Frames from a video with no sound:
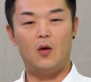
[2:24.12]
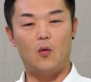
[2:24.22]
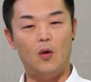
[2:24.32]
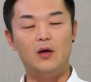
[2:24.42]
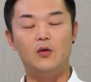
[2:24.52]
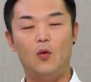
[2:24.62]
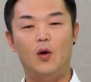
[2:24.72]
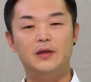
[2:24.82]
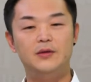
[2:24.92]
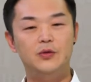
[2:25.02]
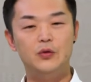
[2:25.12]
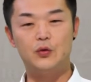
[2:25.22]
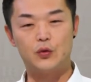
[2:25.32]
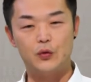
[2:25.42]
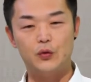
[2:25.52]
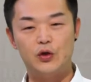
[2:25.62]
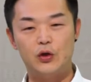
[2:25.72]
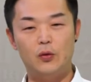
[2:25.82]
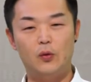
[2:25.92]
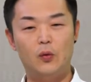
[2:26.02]
关关雎
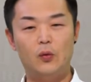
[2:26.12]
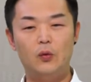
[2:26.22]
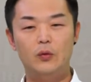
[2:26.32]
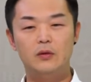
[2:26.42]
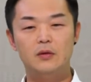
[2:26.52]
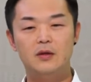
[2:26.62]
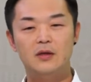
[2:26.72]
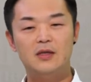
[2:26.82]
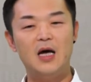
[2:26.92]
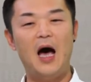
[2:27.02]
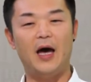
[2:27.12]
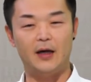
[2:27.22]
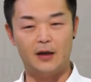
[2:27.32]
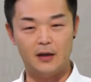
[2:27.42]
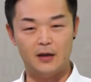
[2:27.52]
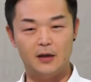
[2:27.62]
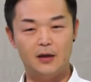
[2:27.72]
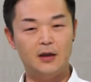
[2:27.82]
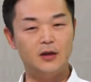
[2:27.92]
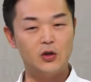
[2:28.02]
鸠，在
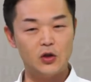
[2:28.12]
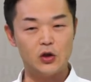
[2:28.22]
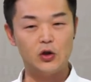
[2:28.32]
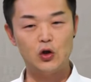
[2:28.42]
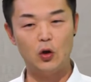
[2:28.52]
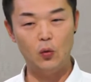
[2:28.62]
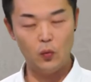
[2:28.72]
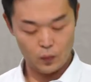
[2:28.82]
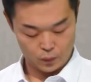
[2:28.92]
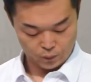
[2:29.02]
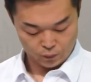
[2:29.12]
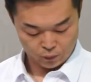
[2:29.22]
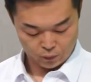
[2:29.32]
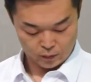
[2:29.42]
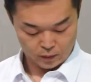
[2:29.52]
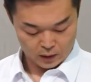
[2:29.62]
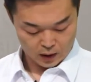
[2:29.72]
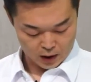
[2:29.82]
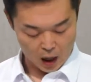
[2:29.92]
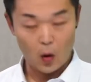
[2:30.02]
河之洲。
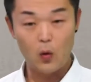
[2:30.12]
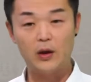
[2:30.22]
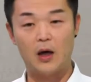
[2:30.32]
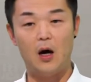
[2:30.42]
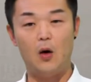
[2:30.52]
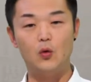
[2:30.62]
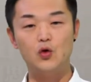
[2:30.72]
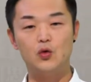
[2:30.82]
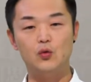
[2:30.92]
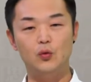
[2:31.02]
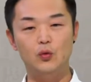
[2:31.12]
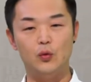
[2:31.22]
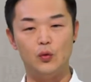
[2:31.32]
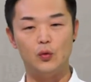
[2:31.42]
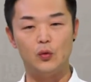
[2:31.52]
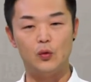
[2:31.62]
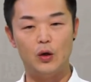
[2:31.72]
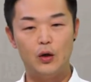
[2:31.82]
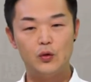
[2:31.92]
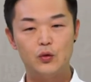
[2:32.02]
窈窕淑女，
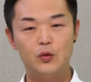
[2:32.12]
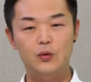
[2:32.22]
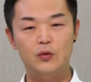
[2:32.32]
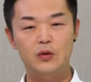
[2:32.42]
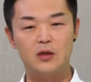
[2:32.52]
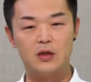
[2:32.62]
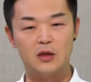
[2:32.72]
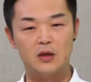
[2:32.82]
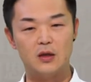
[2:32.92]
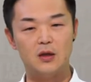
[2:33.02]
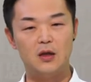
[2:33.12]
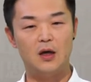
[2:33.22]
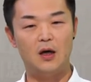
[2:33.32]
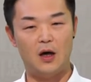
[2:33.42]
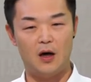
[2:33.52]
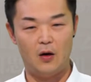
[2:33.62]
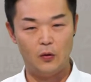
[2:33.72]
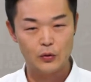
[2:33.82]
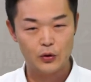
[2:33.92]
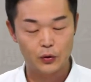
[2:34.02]
君子好
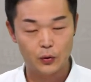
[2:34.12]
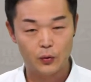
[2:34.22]
逑。